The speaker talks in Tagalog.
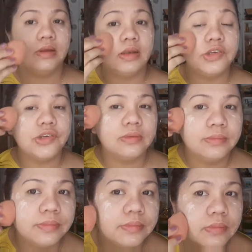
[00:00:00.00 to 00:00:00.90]
Ganda siya.
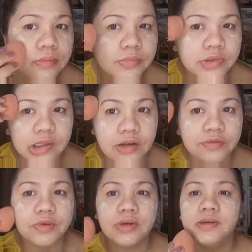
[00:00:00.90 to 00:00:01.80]
Skin
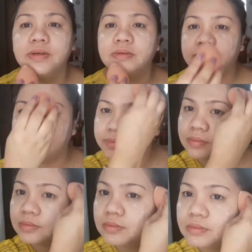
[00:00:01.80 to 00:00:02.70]
food.
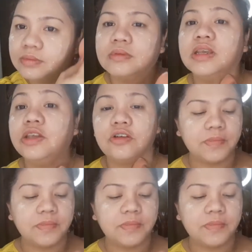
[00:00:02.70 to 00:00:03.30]
Ngayon